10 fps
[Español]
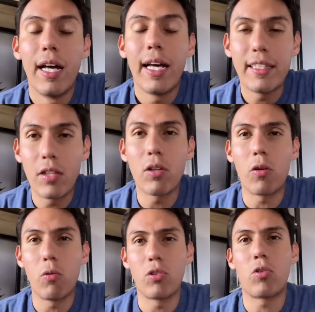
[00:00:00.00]
Entiendo que
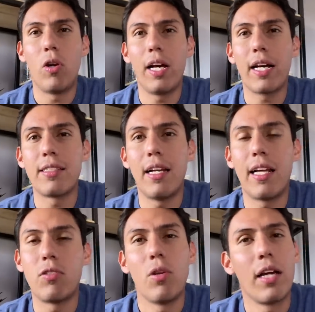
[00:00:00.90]
algunos colegas en
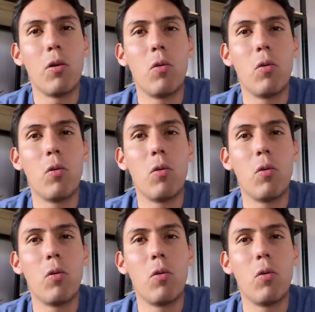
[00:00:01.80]
la ciudad de